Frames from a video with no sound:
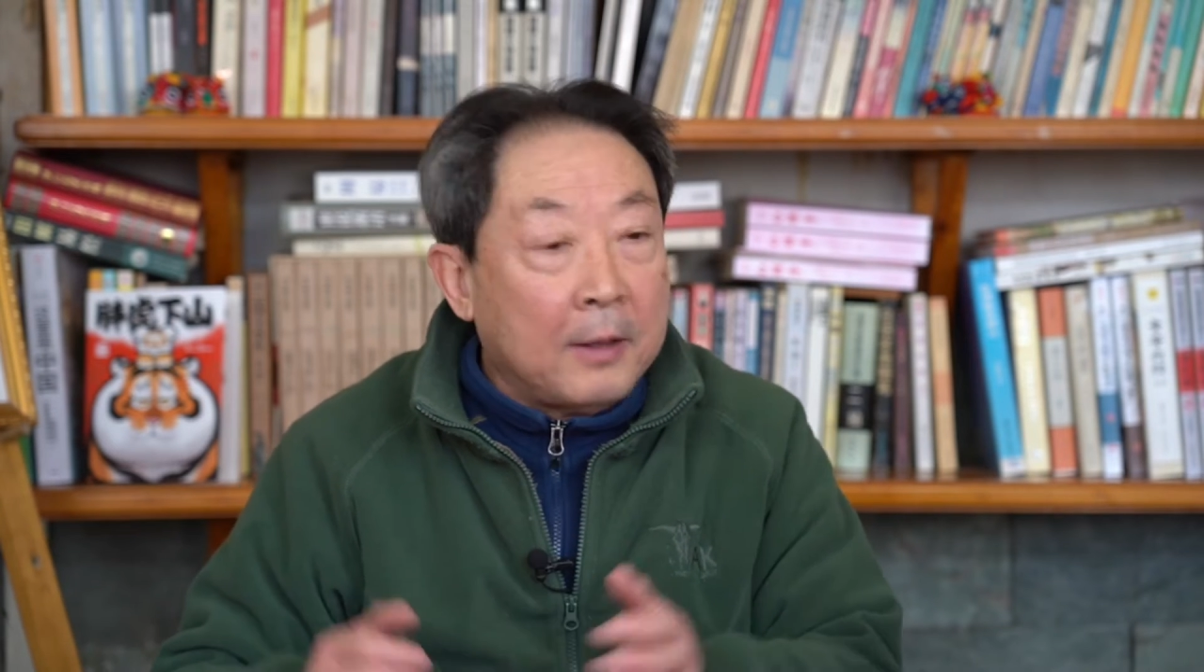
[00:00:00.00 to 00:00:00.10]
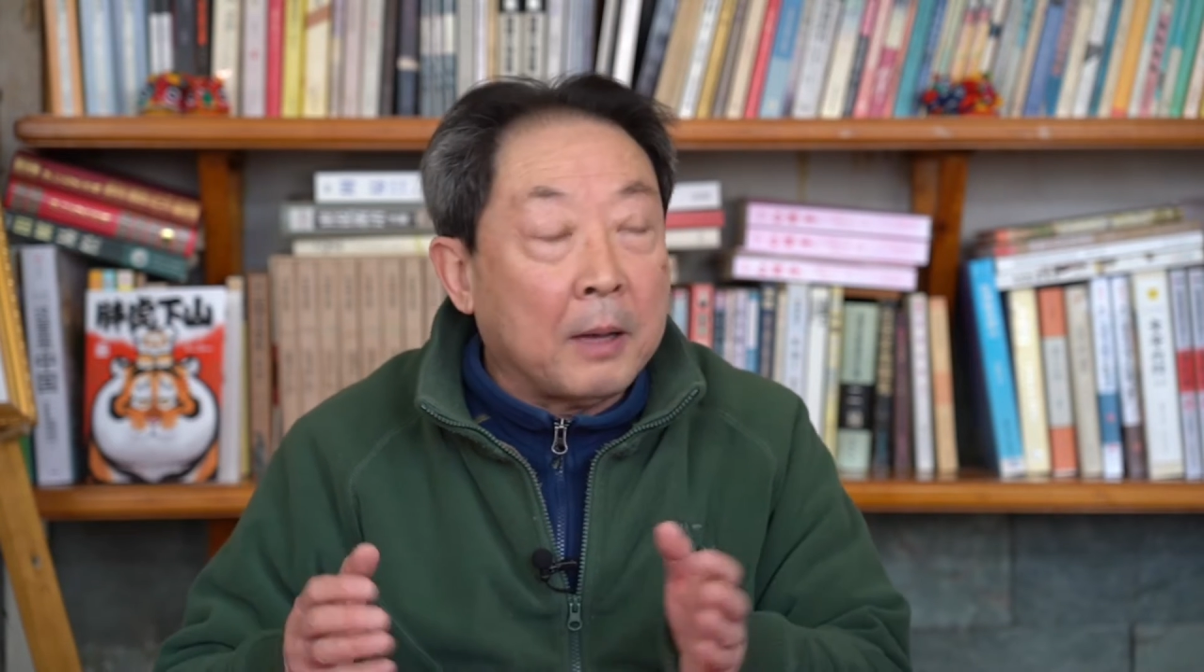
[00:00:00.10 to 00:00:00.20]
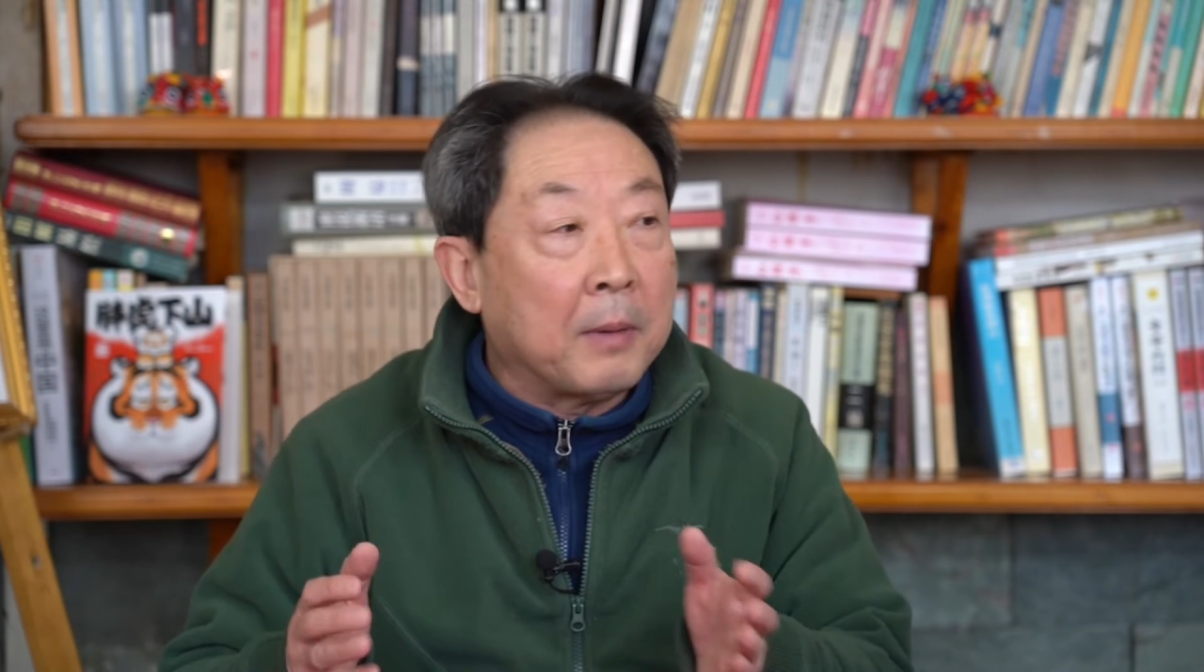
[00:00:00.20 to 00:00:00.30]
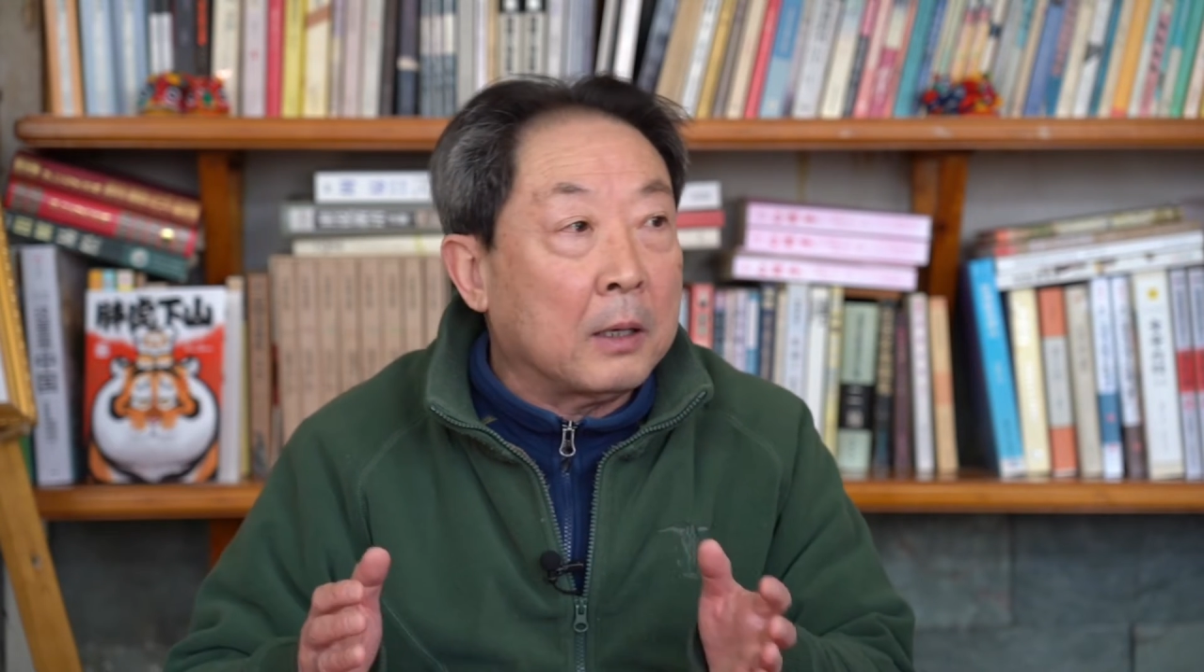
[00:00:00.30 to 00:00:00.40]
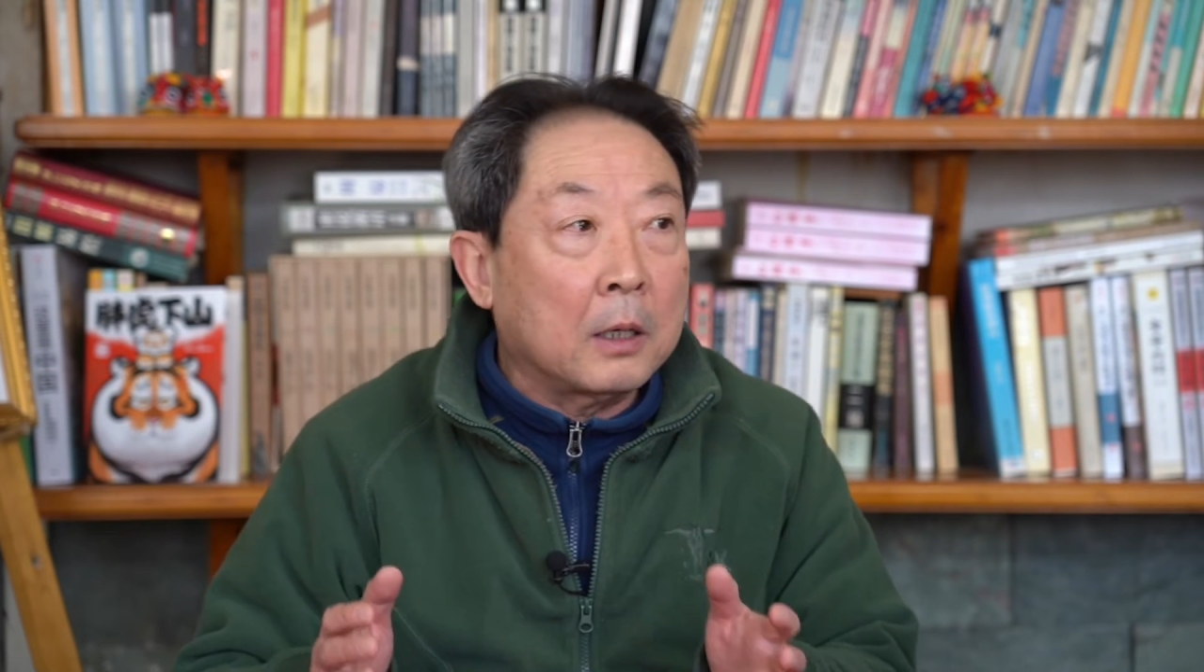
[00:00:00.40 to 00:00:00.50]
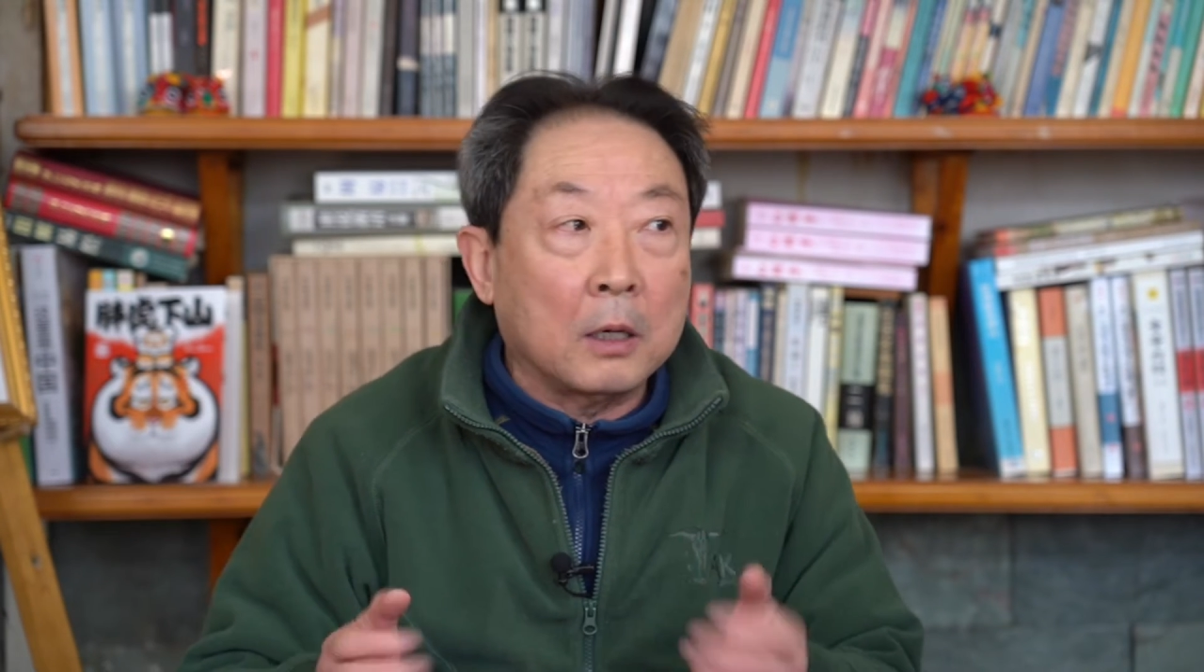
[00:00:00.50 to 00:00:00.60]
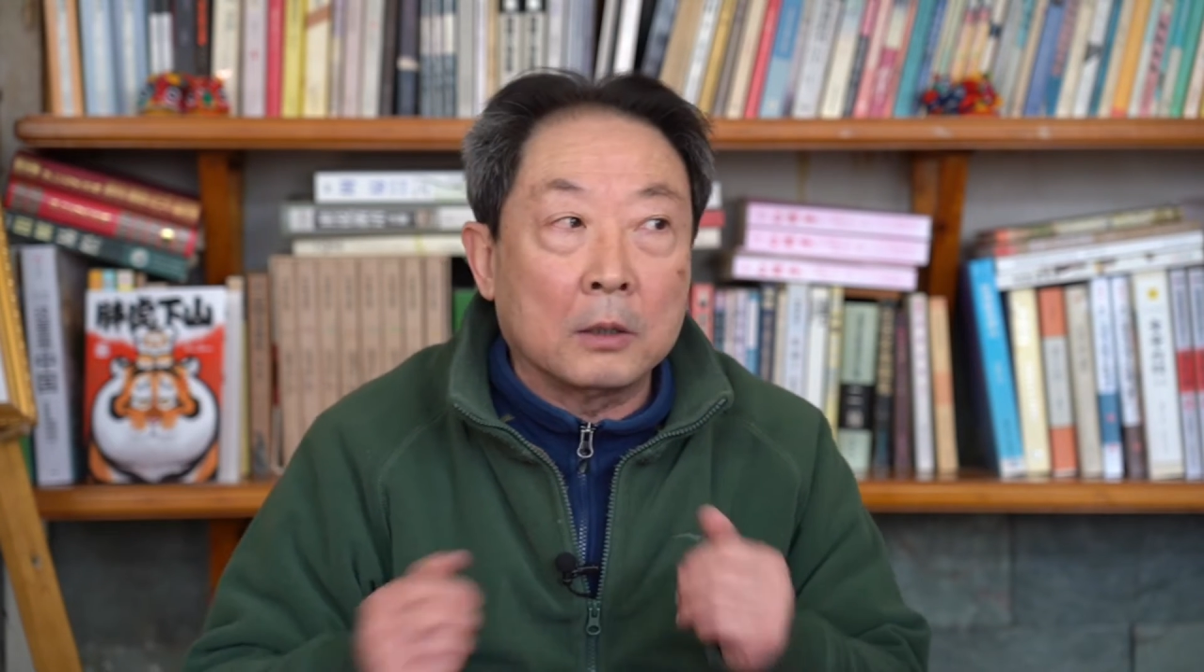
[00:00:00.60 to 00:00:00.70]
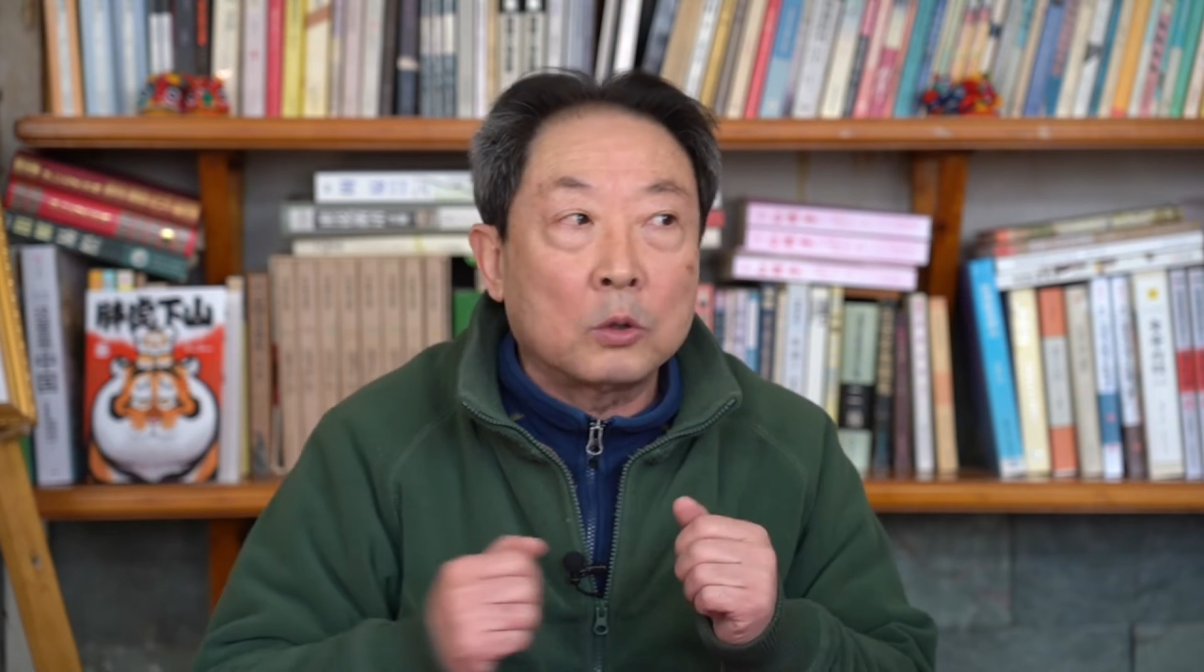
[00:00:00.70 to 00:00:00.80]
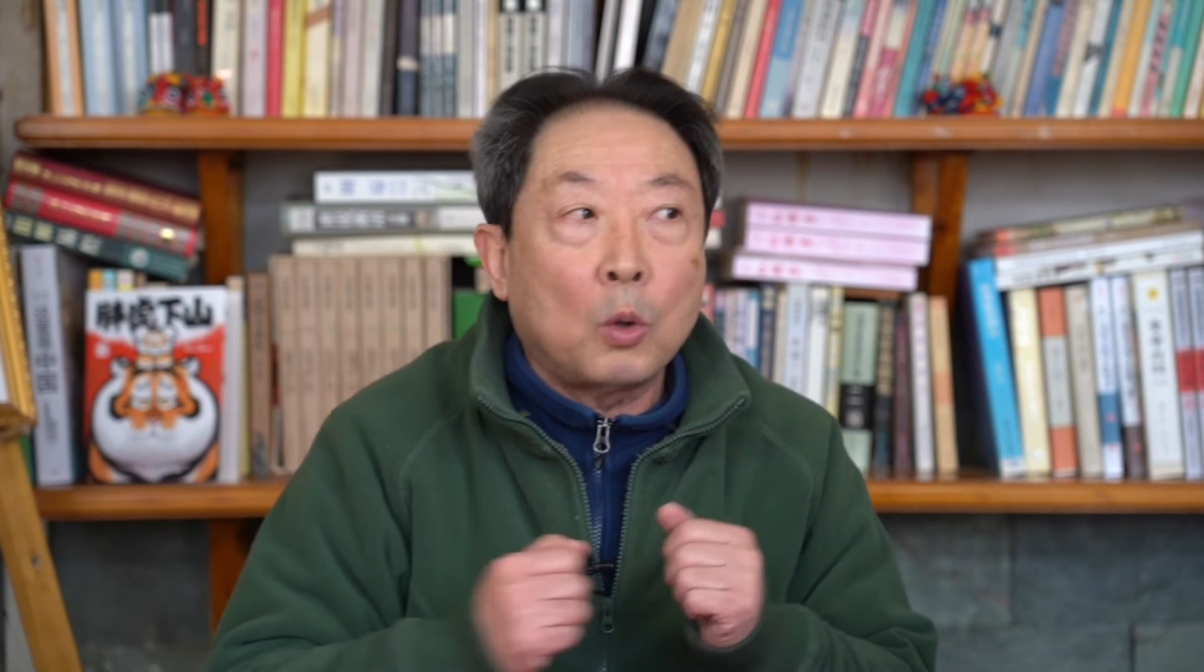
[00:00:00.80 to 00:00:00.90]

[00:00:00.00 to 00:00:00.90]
那么可能